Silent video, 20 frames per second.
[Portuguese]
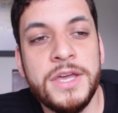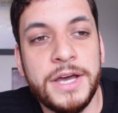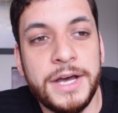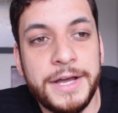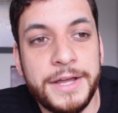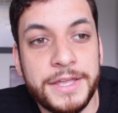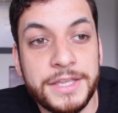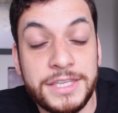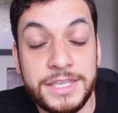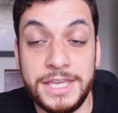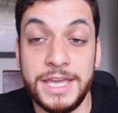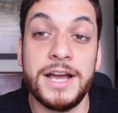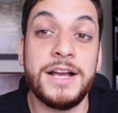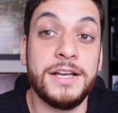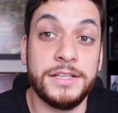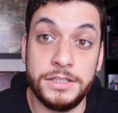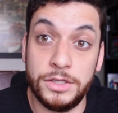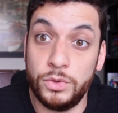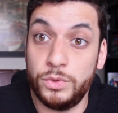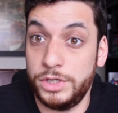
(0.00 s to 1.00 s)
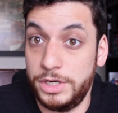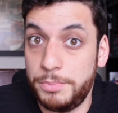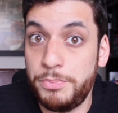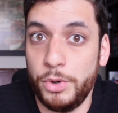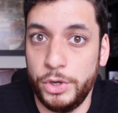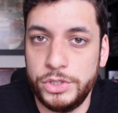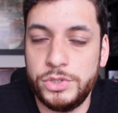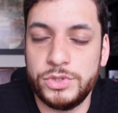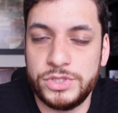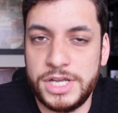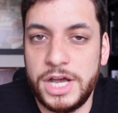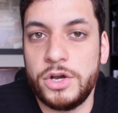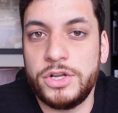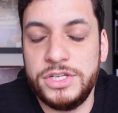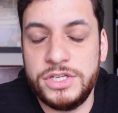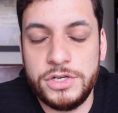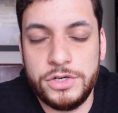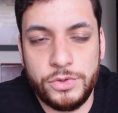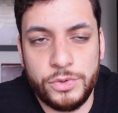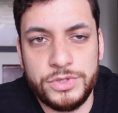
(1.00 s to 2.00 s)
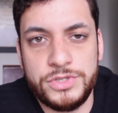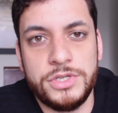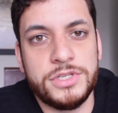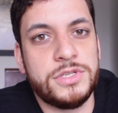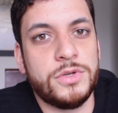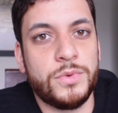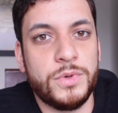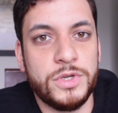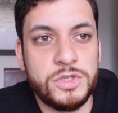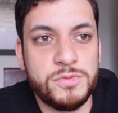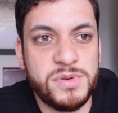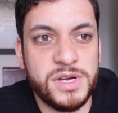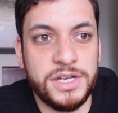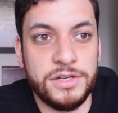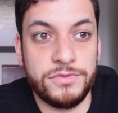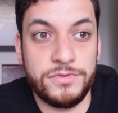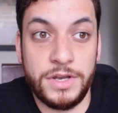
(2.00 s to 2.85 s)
uh, que a Catalunha pode usar de negociação com a Espanha.